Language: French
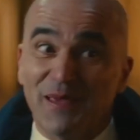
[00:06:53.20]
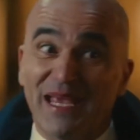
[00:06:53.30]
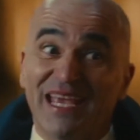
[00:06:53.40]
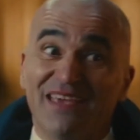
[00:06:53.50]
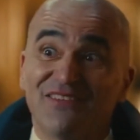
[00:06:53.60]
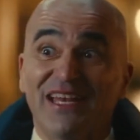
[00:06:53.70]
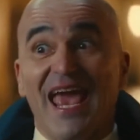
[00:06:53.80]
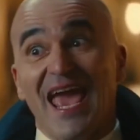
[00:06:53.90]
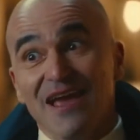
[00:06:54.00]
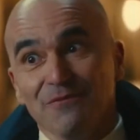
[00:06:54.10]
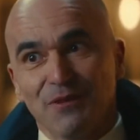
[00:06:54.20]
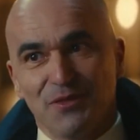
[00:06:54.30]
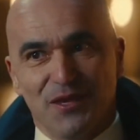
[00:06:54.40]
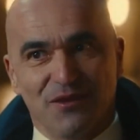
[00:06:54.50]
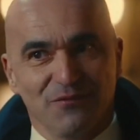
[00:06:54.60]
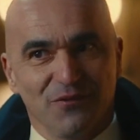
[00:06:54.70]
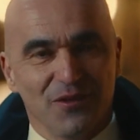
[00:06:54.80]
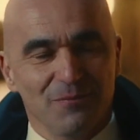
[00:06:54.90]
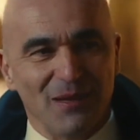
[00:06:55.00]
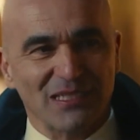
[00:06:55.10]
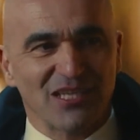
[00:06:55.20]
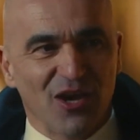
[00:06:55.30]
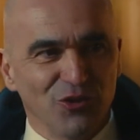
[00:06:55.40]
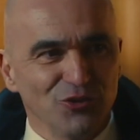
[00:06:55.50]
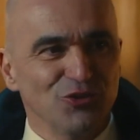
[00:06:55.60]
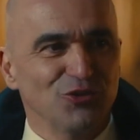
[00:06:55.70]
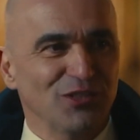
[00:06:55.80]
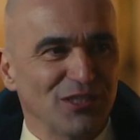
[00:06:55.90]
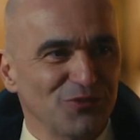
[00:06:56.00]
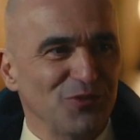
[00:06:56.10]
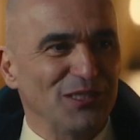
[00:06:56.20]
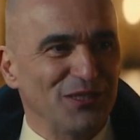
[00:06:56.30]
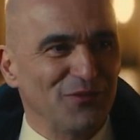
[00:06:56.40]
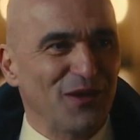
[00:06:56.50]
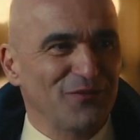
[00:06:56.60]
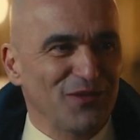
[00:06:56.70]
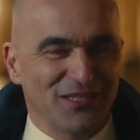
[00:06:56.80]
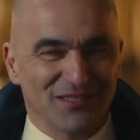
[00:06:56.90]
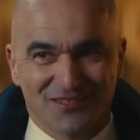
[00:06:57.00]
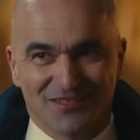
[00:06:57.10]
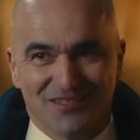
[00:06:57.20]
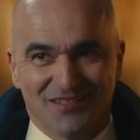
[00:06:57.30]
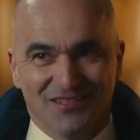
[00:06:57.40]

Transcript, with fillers: ça a duré de, disons de 5 heures de l'après-midi jusqu'à minuit